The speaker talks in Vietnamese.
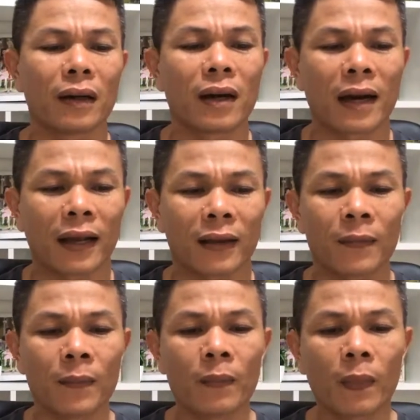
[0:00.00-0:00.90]
đời, đời này
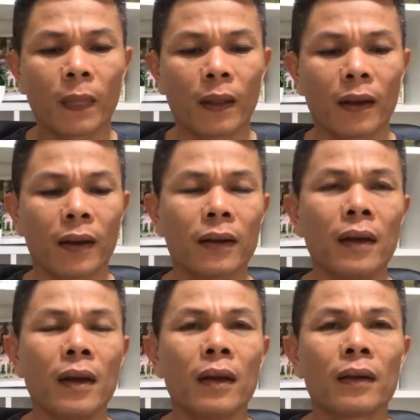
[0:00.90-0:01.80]
à,
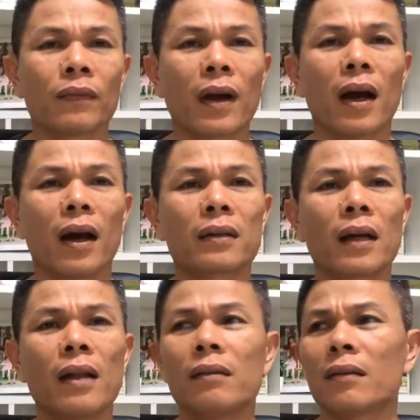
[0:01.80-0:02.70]
và ở
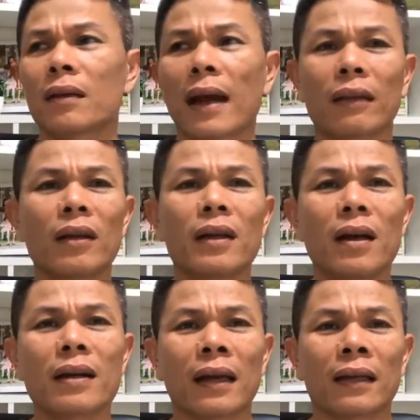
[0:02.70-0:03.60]
trên cả thế
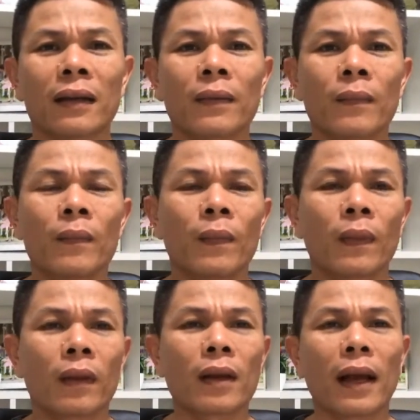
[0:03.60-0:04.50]
giới này
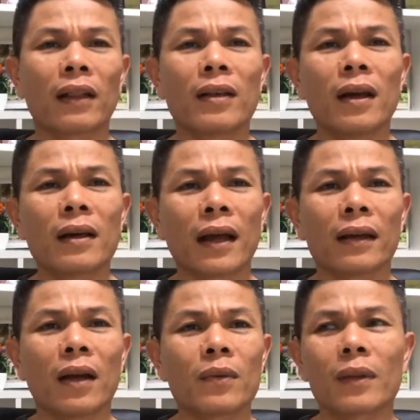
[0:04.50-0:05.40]
trên cả thế giới
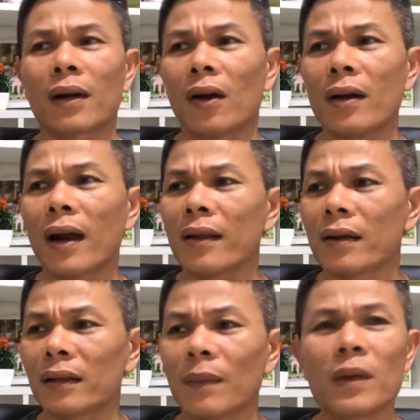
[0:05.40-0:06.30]
này nếu chúng ta nói ra
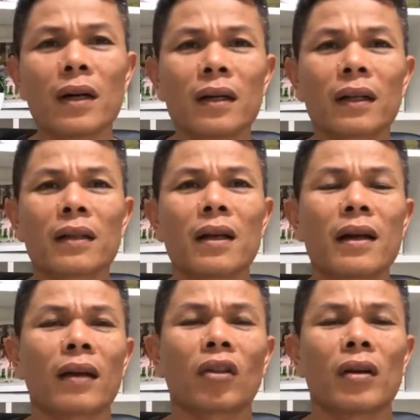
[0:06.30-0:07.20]
những cái tấm gương trên thế giới
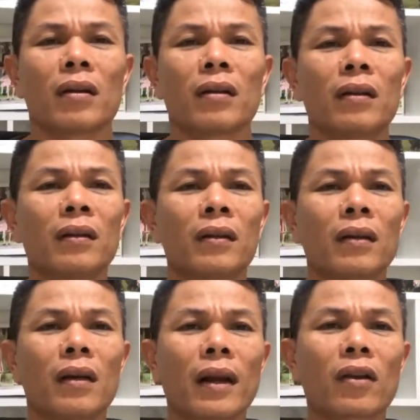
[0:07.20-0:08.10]
này thì
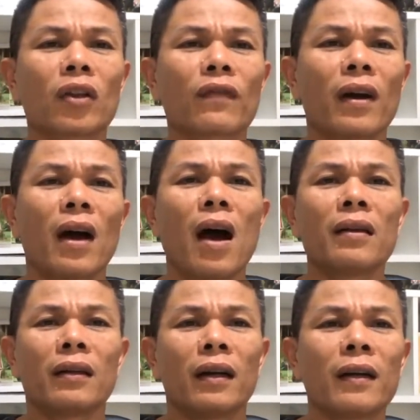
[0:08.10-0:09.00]
lại còn tuyệt vời
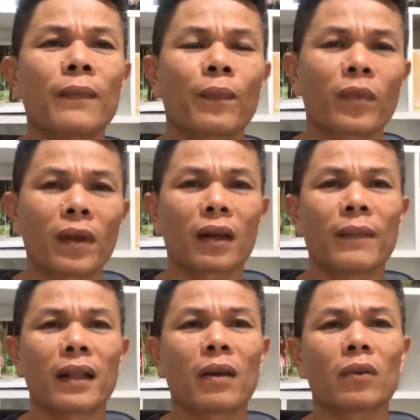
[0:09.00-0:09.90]
hơn nữa
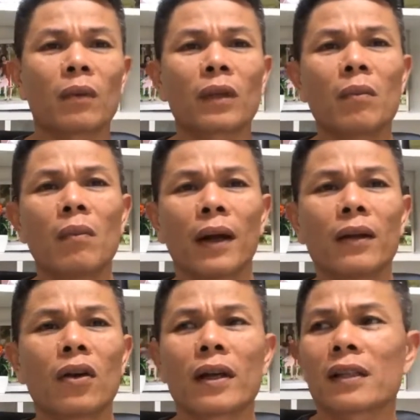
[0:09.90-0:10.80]
các bạn thấy không? tổng thống
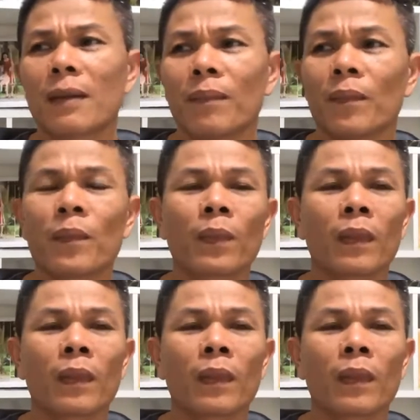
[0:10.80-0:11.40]
Mỹ Donald Trump